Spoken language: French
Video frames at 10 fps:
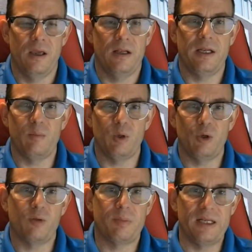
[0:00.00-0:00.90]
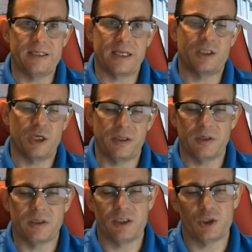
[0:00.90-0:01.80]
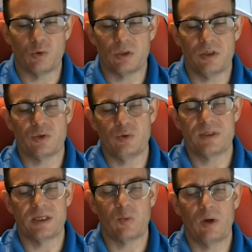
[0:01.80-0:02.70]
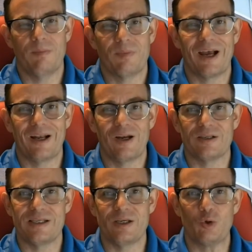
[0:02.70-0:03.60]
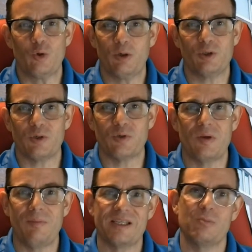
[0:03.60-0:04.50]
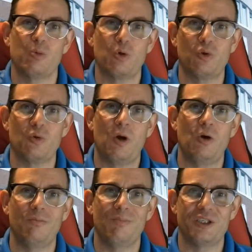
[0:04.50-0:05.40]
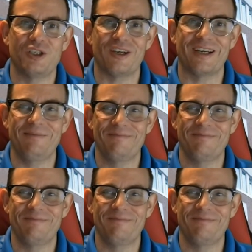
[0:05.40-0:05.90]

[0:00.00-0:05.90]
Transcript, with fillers: les minutes puis les agendas, ces choses-là sur le site web. Alors, c'est tout pour aujourd'hui. Merci beaucoup tout le monde. Bonne journée.